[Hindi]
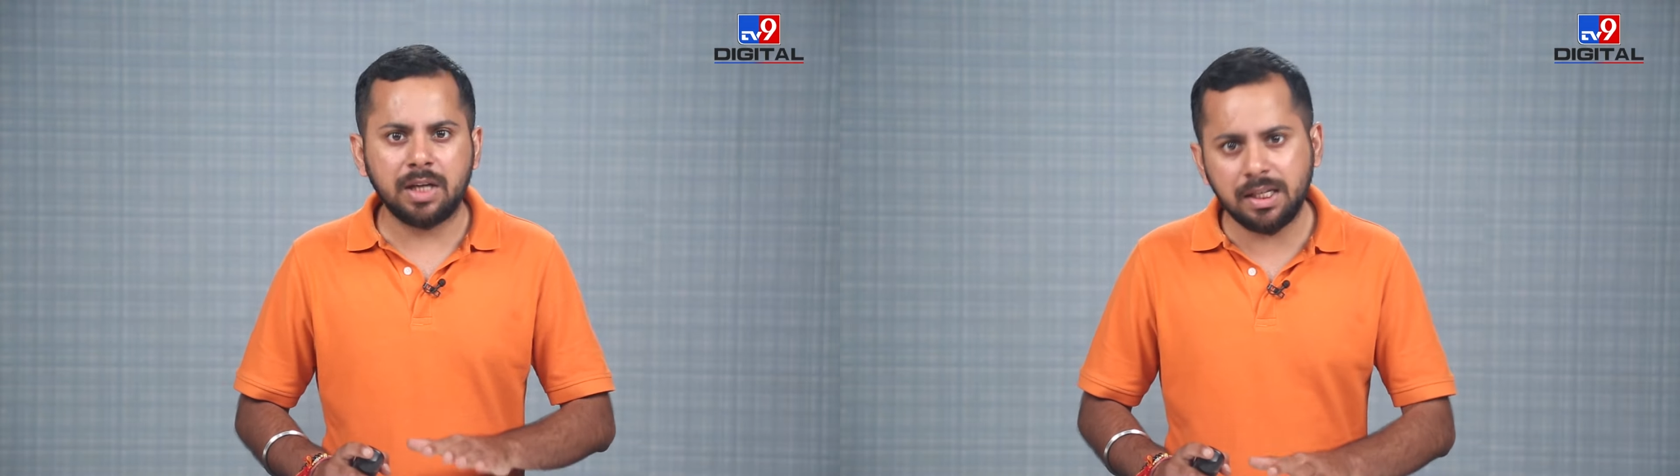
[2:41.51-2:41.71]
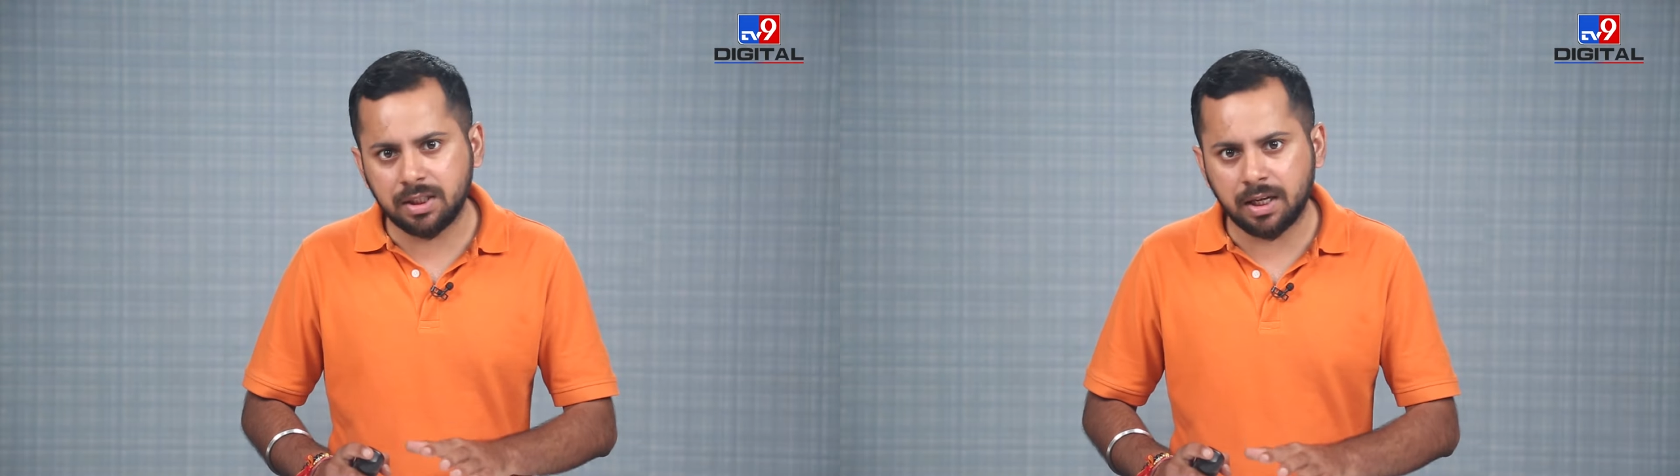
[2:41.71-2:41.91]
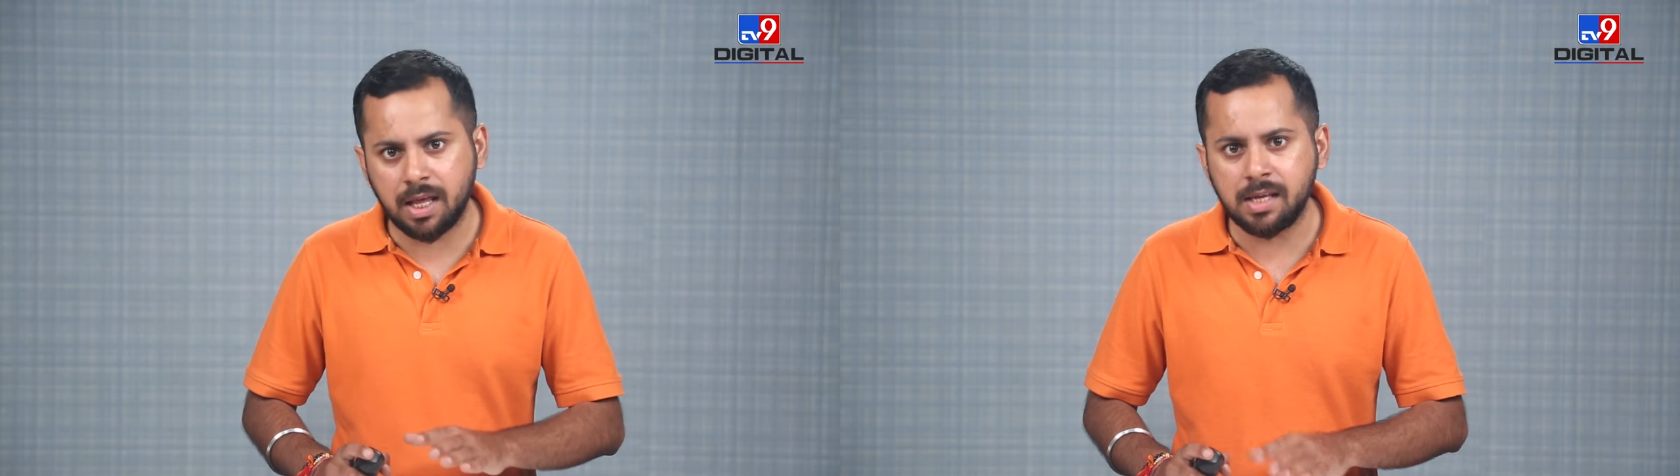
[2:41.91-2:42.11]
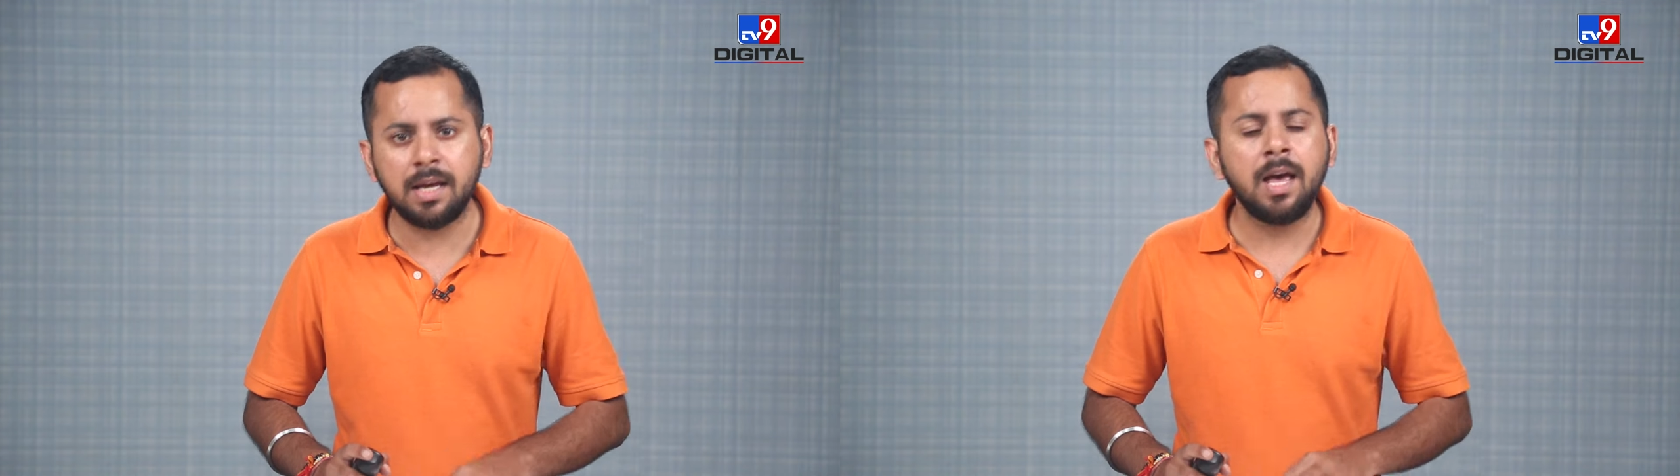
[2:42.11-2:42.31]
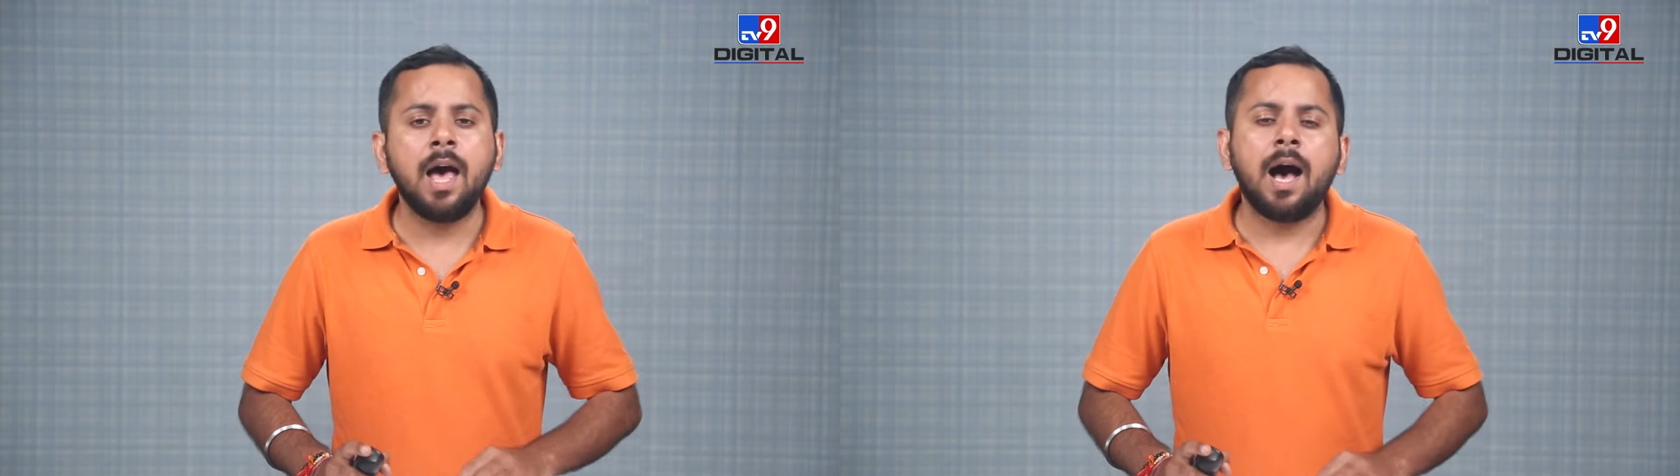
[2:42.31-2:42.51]
जांच कर रही
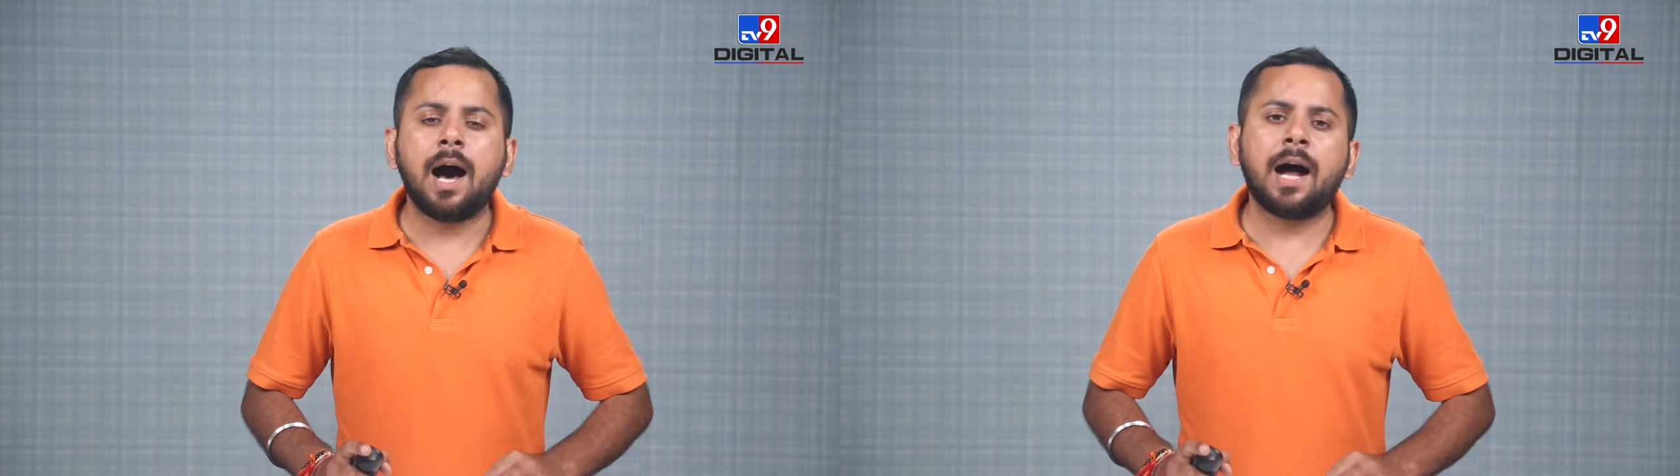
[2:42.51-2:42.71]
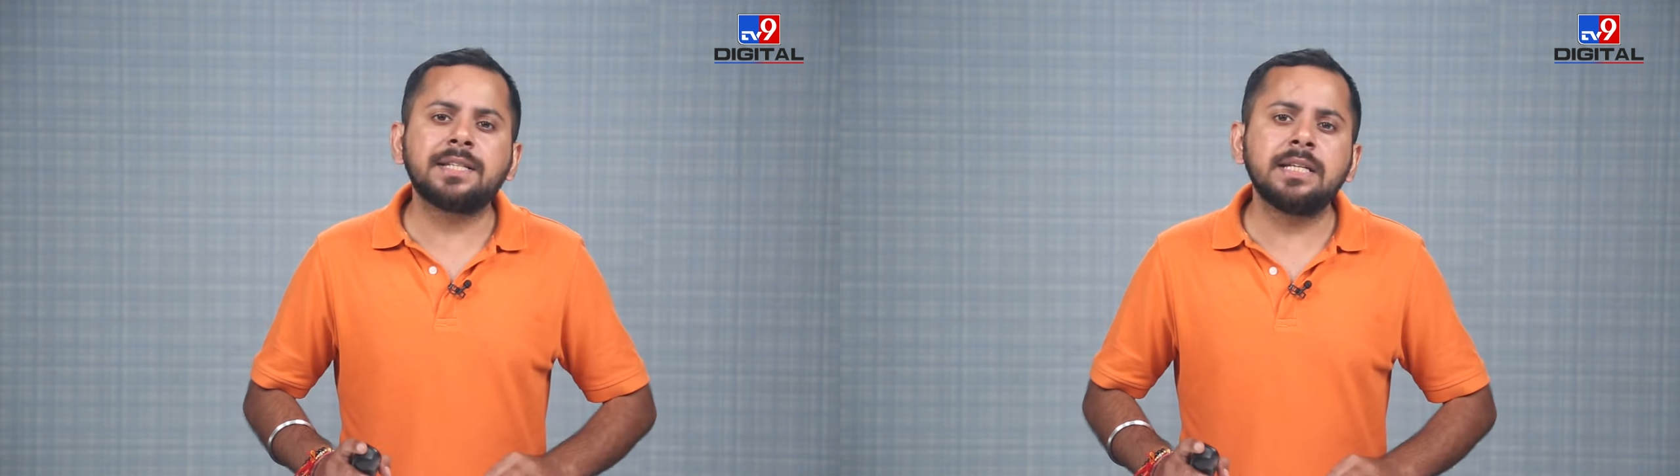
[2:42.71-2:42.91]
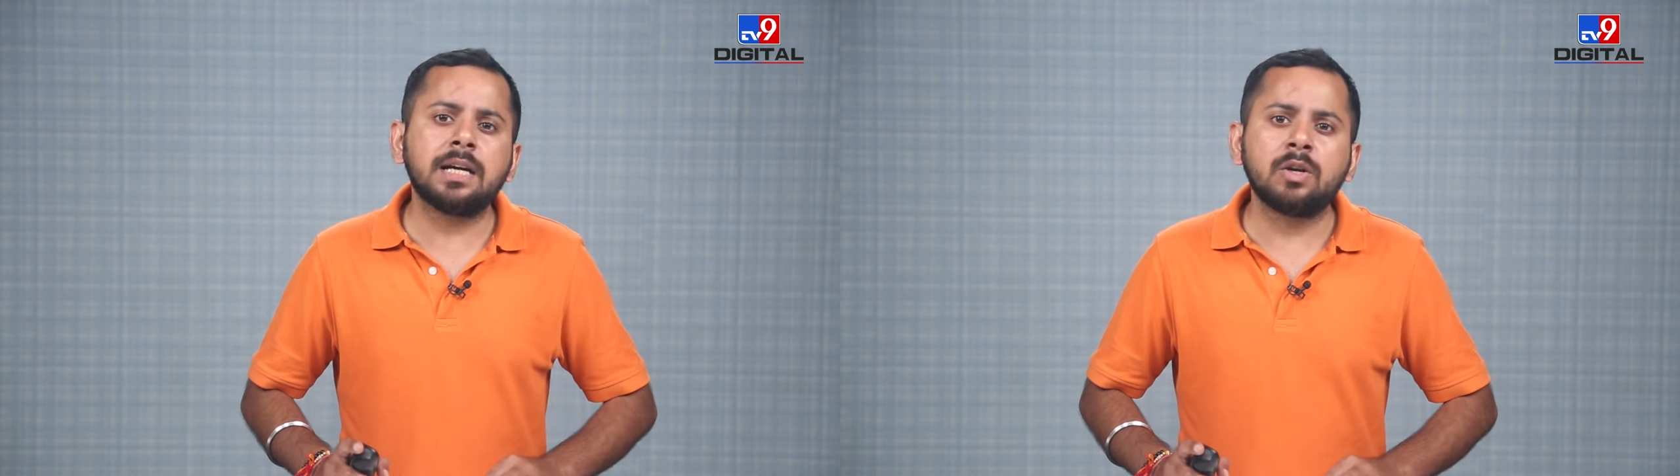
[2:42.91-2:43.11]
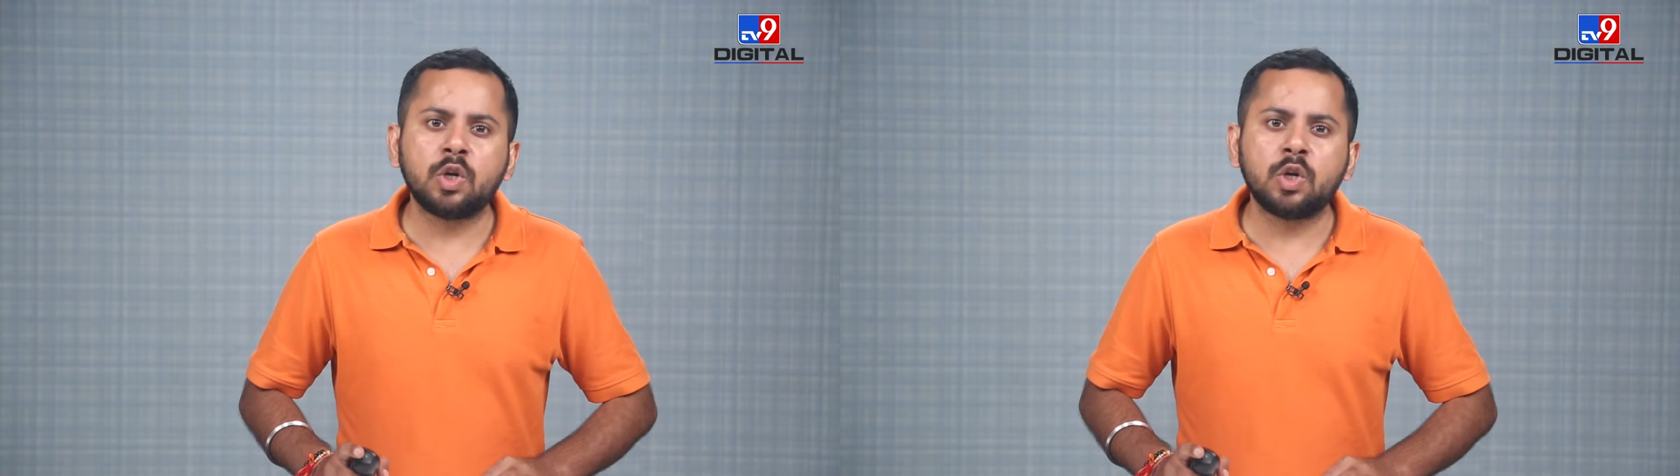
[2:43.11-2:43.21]
है आरजीकल